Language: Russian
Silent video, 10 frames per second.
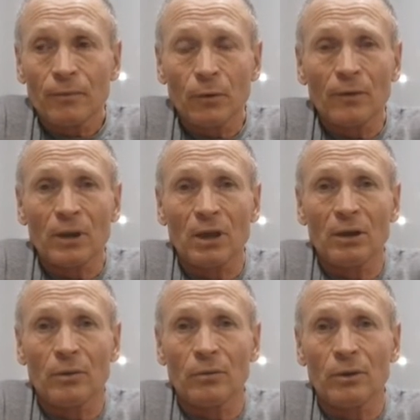все в
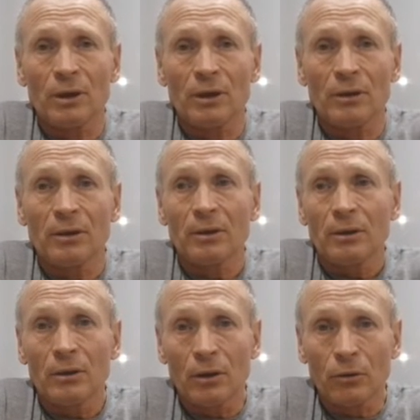открытую делает
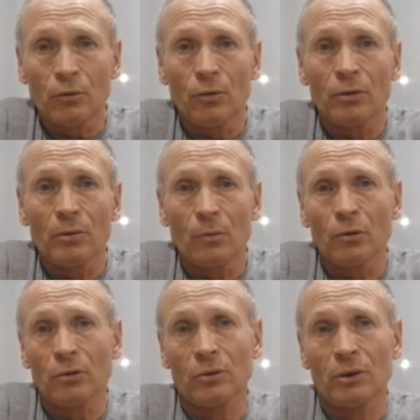никто не
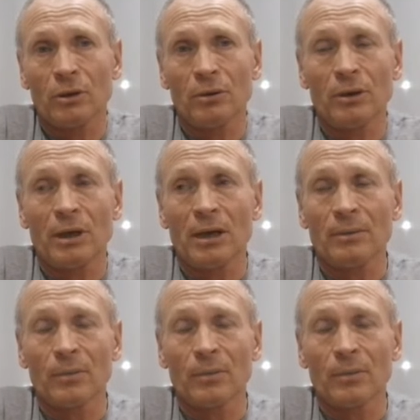может жить никак.